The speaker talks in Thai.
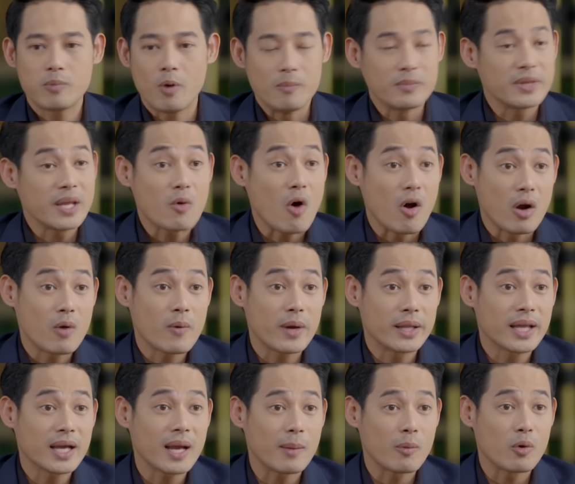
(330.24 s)
ผมเตรียมของราง
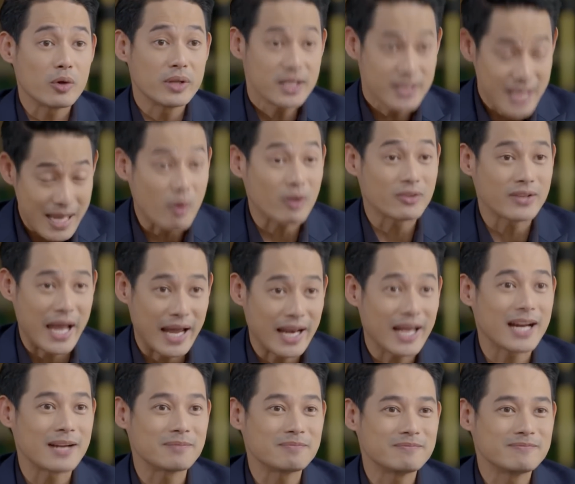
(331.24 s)
วัลให้กับคนที่แจ้งเบาะแส
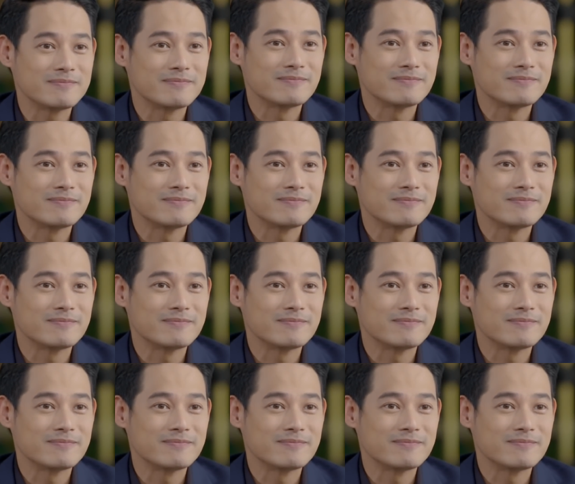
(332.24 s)
แล้วครับ